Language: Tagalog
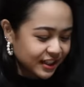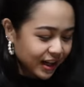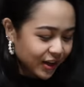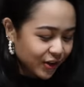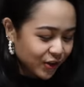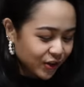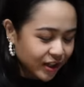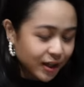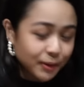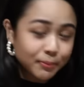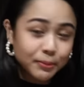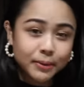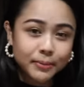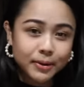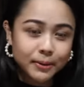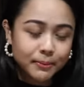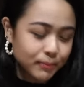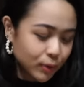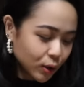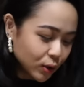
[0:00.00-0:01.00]
ako ng
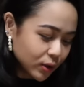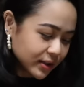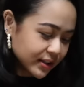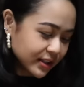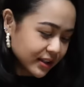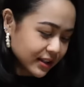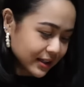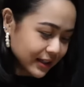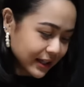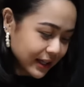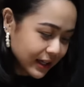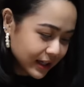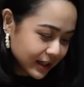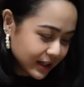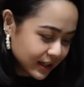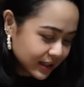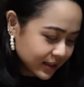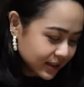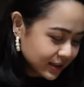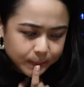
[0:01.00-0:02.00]
bibimbol nila.